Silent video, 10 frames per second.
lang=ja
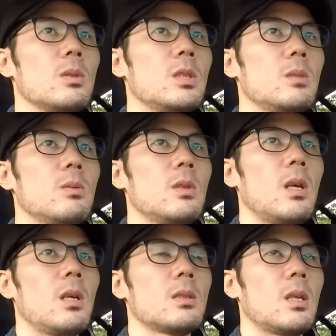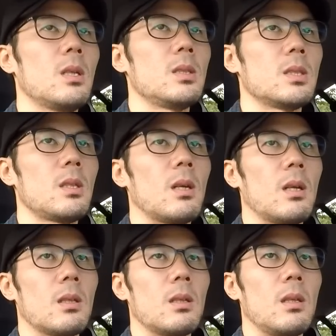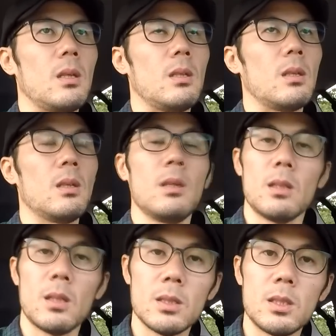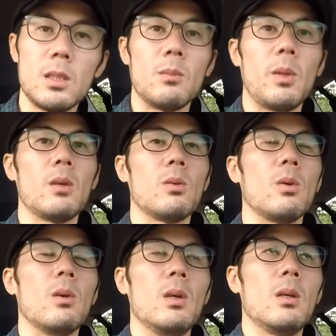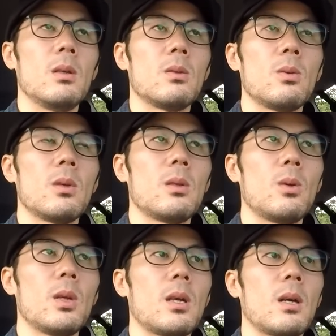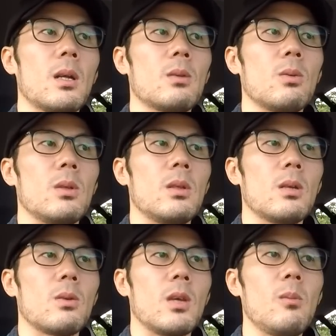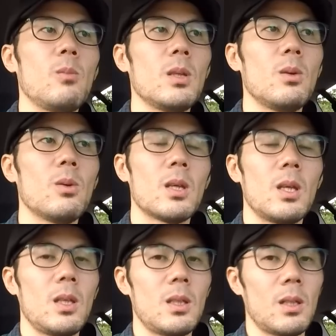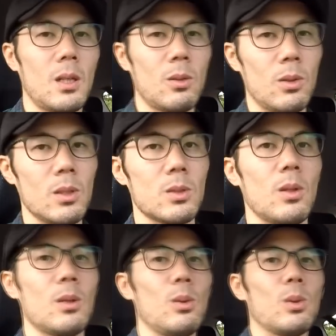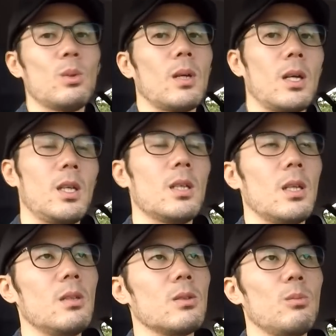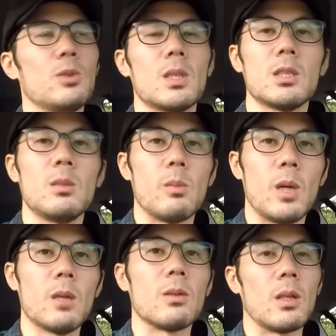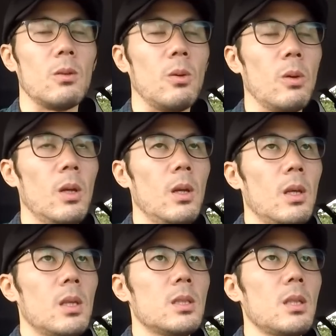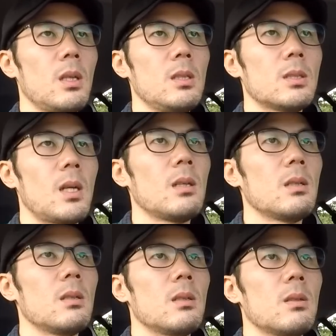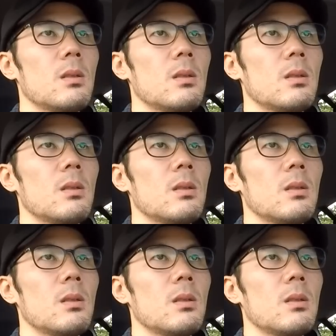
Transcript: 自分がチャレンジしたからって言ってね新しい面を取れ取れたからといってあと現場で OK だったからといってそれが通るとは限らないってそういう難しい面もあるんだけど被写体さん